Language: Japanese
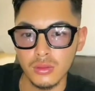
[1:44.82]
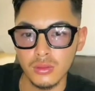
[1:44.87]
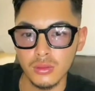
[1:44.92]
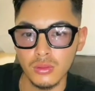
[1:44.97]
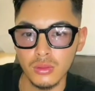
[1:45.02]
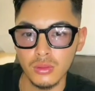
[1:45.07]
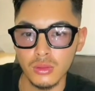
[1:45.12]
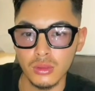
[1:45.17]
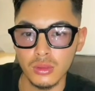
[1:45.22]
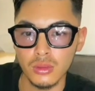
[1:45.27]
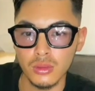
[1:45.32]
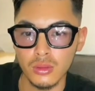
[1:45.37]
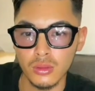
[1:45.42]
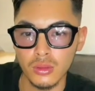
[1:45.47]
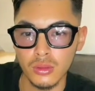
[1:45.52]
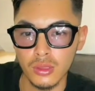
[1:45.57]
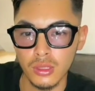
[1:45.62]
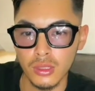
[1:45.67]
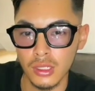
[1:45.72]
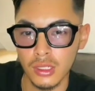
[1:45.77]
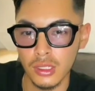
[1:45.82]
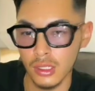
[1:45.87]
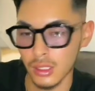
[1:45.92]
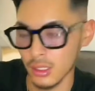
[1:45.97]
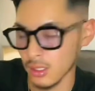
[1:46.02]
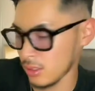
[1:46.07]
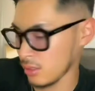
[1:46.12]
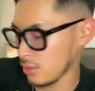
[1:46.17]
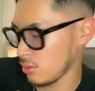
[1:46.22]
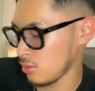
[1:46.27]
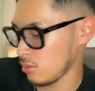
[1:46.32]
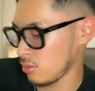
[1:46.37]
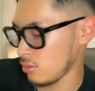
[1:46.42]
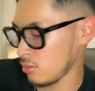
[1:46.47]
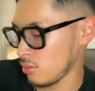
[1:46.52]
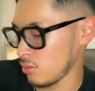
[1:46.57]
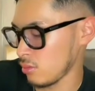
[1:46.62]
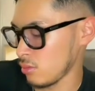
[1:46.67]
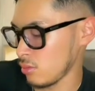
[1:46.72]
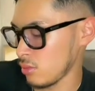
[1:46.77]
ちょうどその時に、
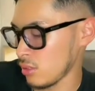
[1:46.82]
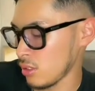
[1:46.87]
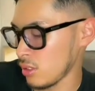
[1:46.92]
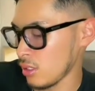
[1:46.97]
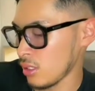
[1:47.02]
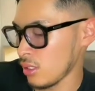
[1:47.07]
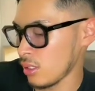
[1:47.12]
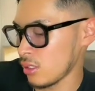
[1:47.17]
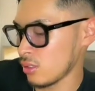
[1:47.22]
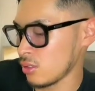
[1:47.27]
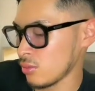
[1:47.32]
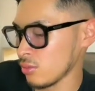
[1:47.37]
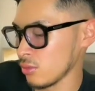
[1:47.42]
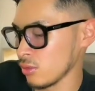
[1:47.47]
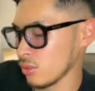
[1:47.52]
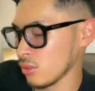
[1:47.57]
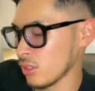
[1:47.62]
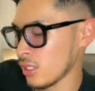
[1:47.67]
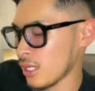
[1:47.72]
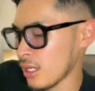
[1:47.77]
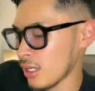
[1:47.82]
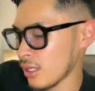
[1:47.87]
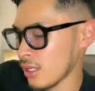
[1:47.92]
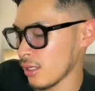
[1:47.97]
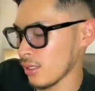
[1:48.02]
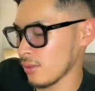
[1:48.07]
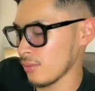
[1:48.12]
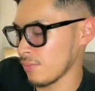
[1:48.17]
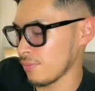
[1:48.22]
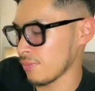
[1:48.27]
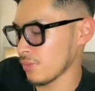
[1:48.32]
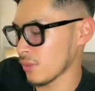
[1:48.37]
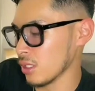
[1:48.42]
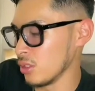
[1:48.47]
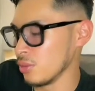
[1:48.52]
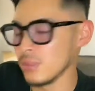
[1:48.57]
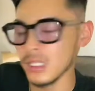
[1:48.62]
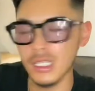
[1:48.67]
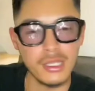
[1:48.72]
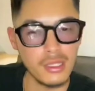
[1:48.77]
地元で
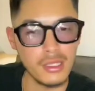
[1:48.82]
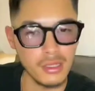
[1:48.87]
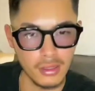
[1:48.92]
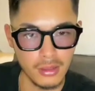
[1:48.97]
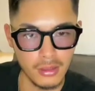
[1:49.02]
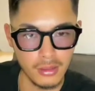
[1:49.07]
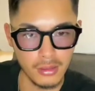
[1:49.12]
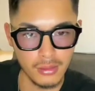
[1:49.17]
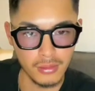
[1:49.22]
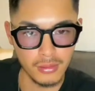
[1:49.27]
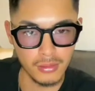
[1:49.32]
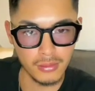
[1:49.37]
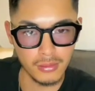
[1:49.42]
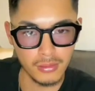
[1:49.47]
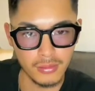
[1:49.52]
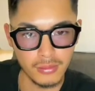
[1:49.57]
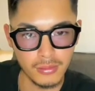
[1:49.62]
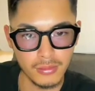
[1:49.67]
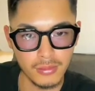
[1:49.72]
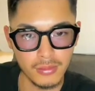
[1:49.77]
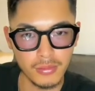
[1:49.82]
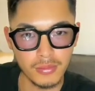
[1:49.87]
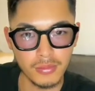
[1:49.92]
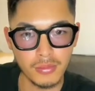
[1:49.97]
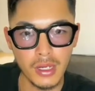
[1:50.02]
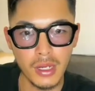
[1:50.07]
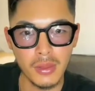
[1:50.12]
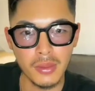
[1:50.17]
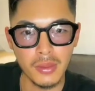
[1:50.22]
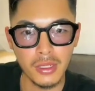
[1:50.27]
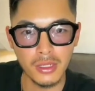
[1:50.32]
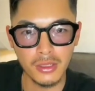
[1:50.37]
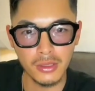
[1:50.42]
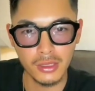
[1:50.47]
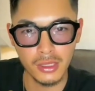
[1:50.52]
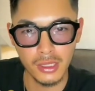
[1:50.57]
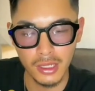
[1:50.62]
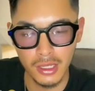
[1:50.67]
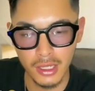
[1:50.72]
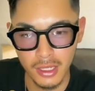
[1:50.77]
海に
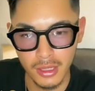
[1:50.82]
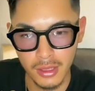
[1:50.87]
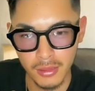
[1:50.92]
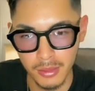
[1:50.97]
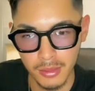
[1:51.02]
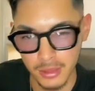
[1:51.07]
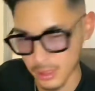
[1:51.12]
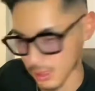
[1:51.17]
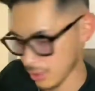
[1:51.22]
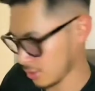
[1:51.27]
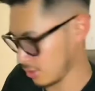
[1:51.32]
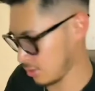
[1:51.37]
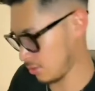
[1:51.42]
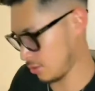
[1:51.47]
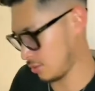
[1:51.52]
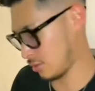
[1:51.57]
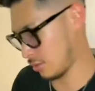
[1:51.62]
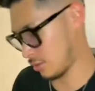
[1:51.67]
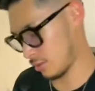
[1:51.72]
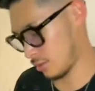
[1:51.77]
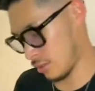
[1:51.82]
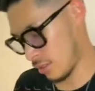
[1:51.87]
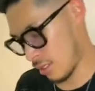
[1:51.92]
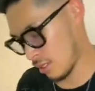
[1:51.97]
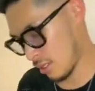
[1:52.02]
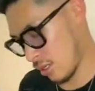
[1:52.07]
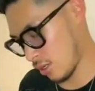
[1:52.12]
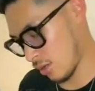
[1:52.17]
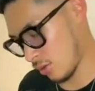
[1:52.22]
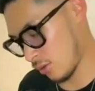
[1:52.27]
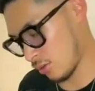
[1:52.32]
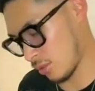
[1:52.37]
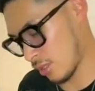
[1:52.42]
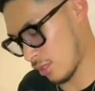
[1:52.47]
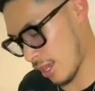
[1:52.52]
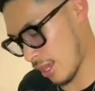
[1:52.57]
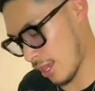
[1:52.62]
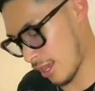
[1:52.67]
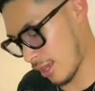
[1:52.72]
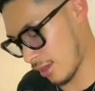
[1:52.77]
バーベキューしに帰ってました。
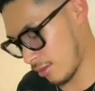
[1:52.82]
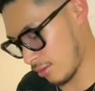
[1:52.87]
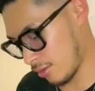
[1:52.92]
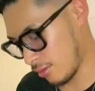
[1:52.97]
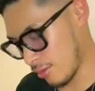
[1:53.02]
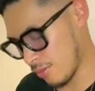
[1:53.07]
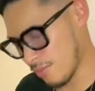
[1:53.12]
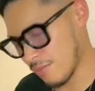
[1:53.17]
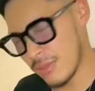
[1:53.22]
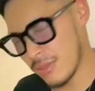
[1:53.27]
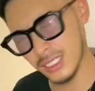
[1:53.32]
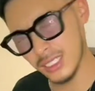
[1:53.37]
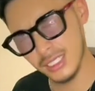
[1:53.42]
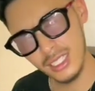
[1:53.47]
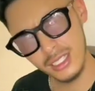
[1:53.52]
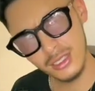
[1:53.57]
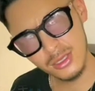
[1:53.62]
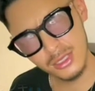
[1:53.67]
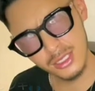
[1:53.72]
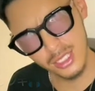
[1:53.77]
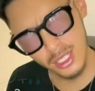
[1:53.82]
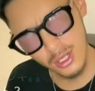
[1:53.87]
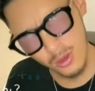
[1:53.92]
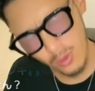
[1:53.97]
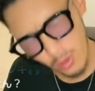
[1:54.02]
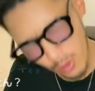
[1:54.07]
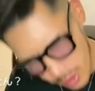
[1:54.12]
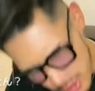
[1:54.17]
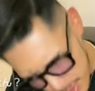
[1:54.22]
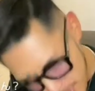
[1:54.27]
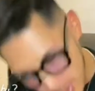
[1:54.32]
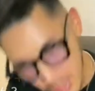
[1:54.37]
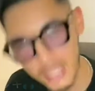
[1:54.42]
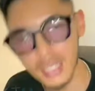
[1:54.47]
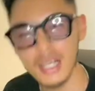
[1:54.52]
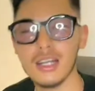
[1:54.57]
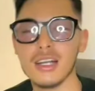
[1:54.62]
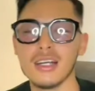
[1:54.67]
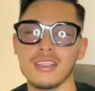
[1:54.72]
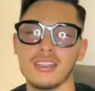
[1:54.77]
ほんで、めちゃくちゃ濃い3
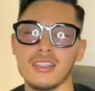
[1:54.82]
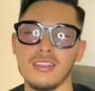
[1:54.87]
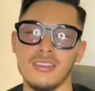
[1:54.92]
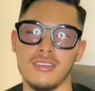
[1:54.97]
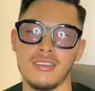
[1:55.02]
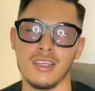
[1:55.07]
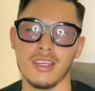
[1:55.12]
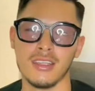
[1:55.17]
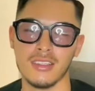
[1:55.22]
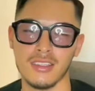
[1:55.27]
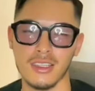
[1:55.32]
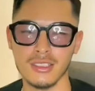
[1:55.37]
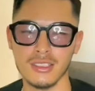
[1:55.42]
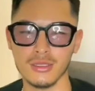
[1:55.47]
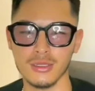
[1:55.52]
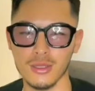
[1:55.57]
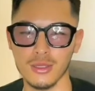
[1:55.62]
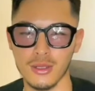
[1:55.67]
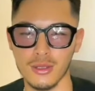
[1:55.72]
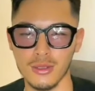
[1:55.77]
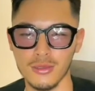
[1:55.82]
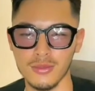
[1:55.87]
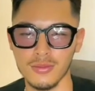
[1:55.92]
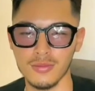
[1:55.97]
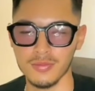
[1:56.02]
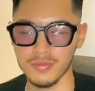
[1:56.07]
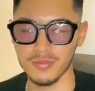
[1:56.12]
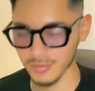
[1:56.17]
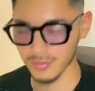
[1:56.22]
日間やったんすよ。